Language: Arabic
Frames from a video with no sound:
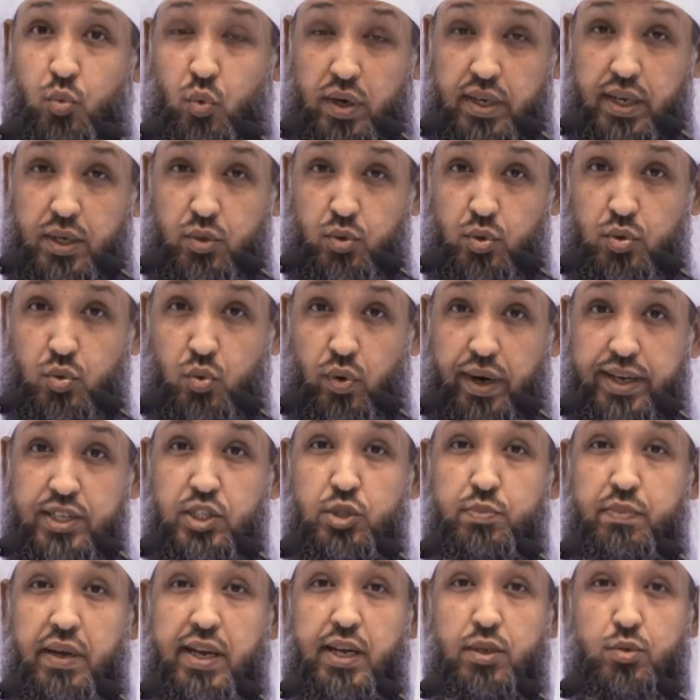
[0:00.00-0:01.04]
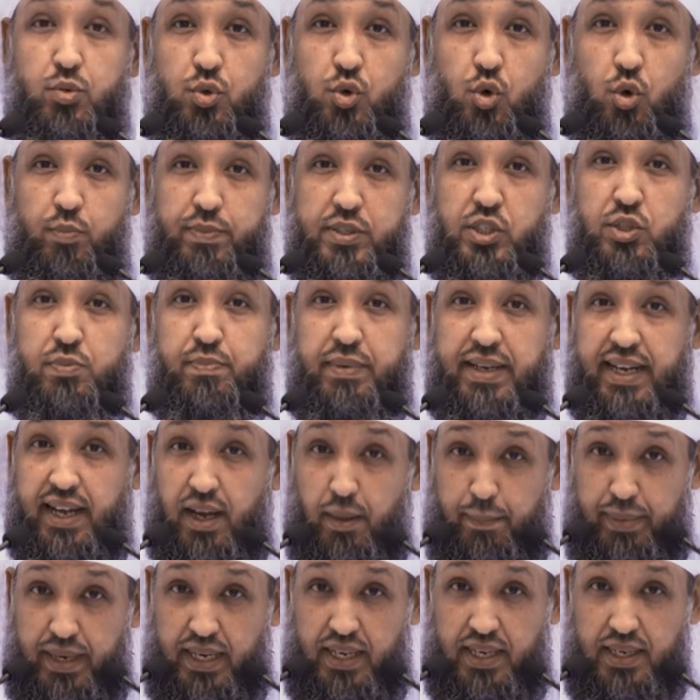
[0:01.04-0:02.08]
ولد واسميته باسم
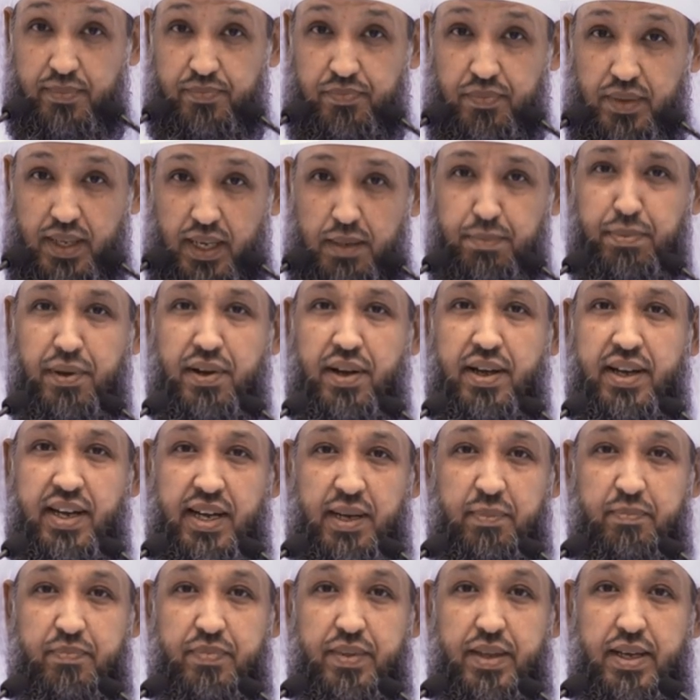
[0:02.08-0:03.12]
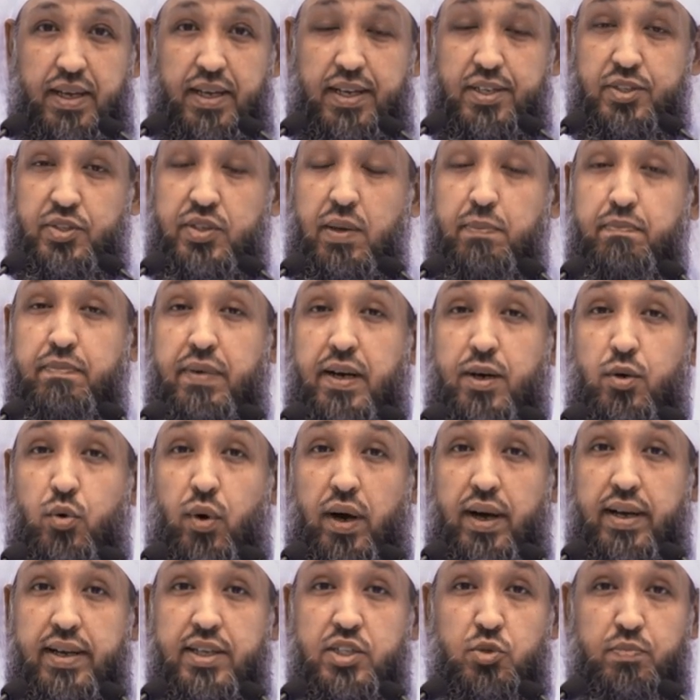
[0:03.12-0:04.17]
ابي ابراهيم سماه
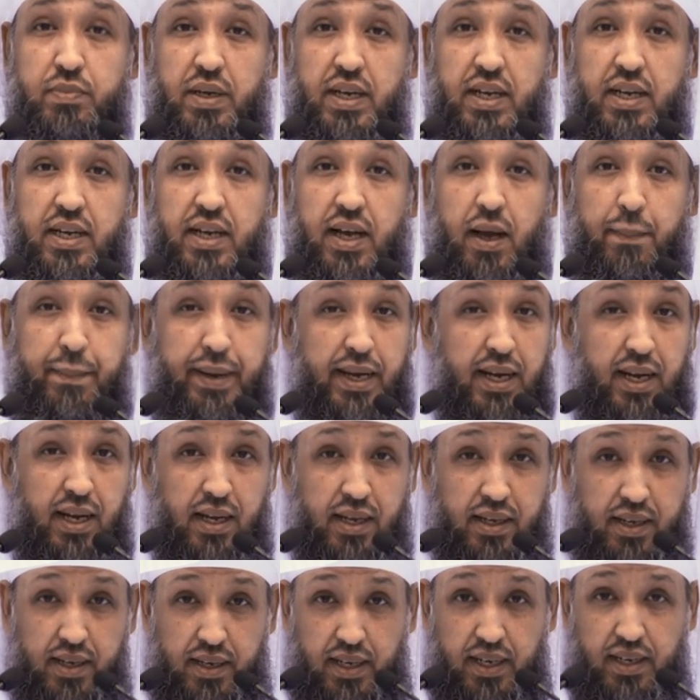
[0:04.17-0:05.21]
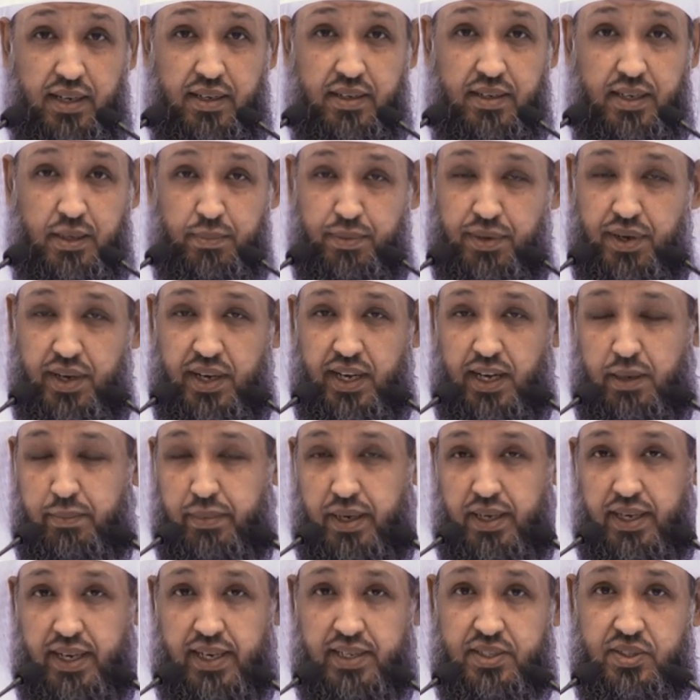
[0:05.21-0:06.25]
على اسم ابيه الخليل ابراهيم
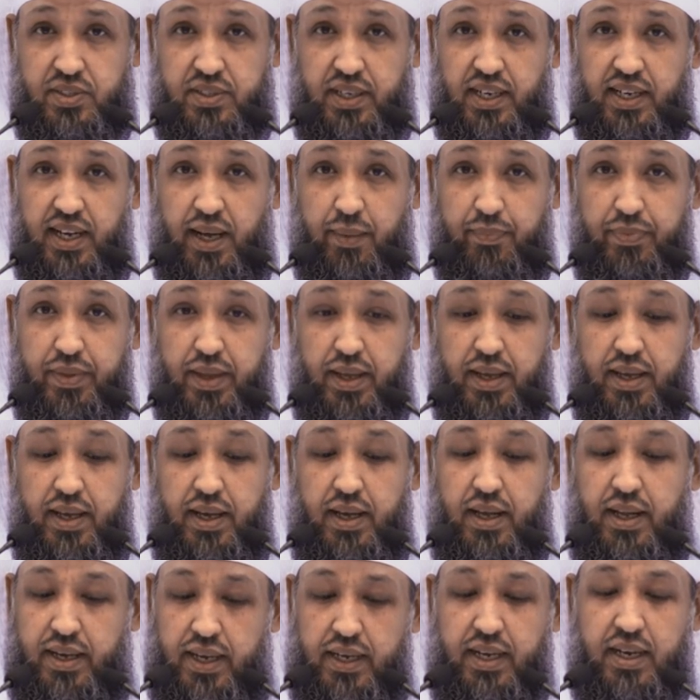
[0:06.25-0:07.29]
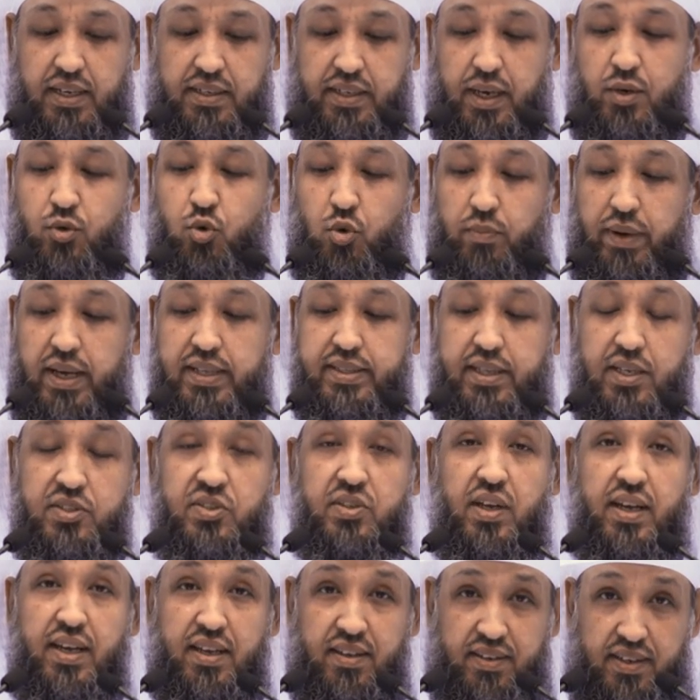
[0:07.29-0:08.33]
عليه السلام لكنه مات
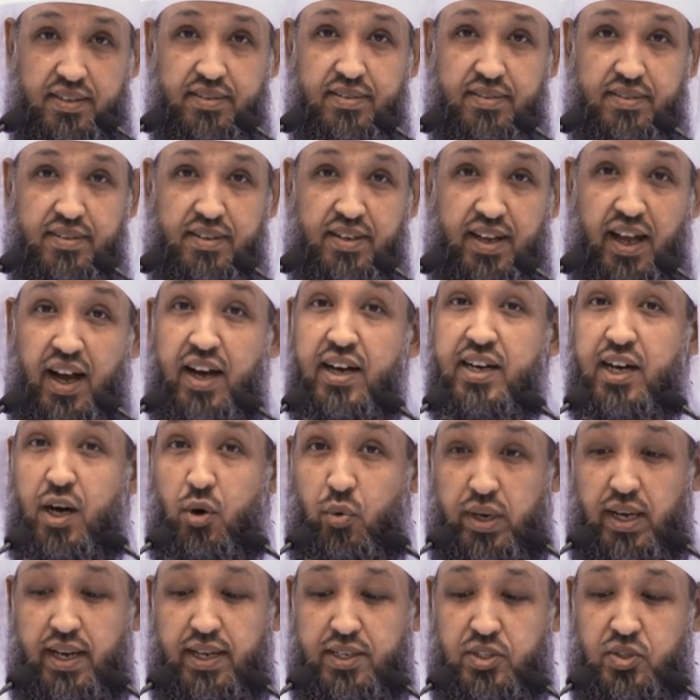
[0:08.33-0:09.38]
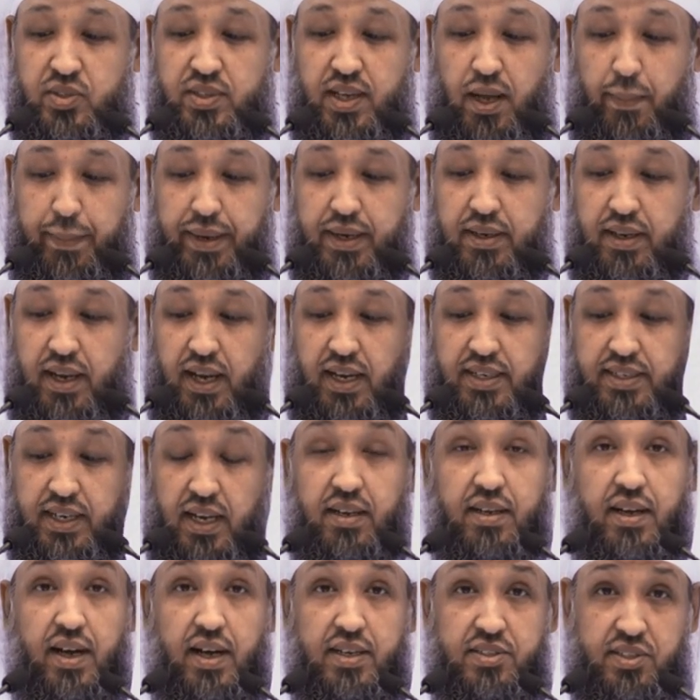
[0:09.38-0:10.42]
صغيرا كاخويه السابقين
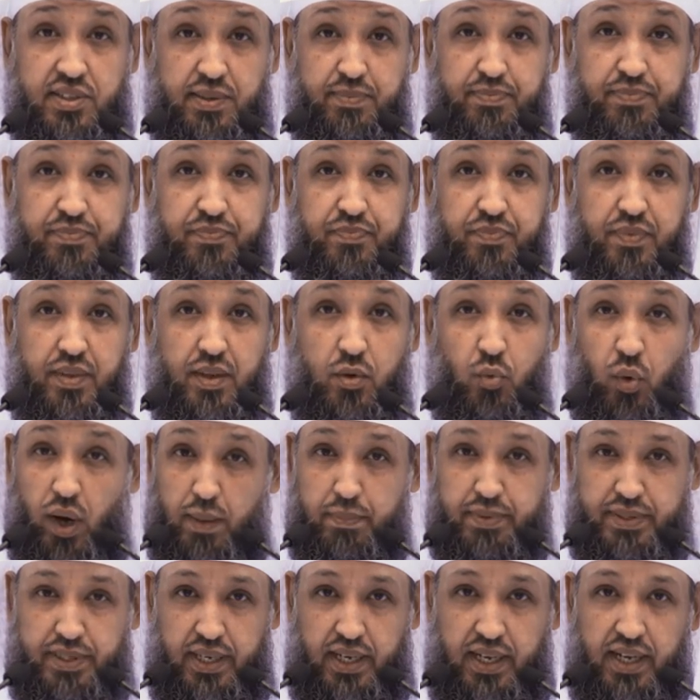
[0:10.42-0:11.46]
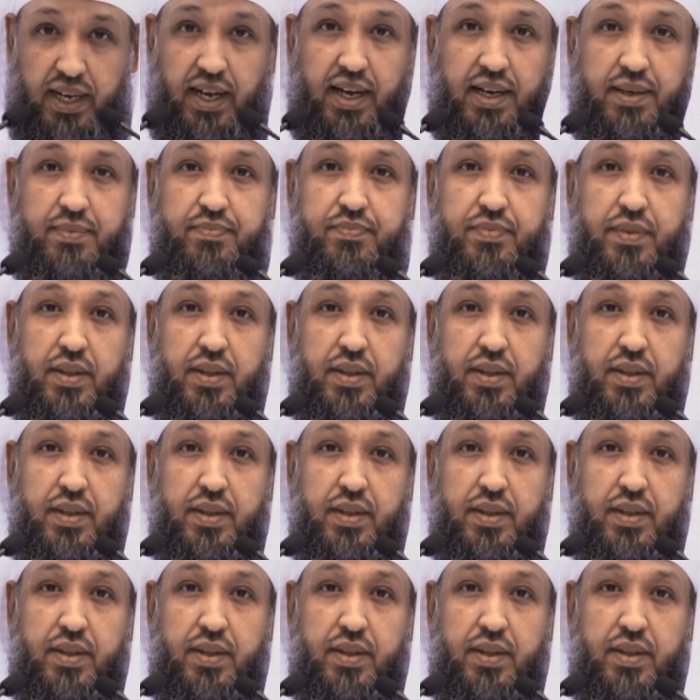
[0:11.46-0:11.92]
القاسم وعبد الله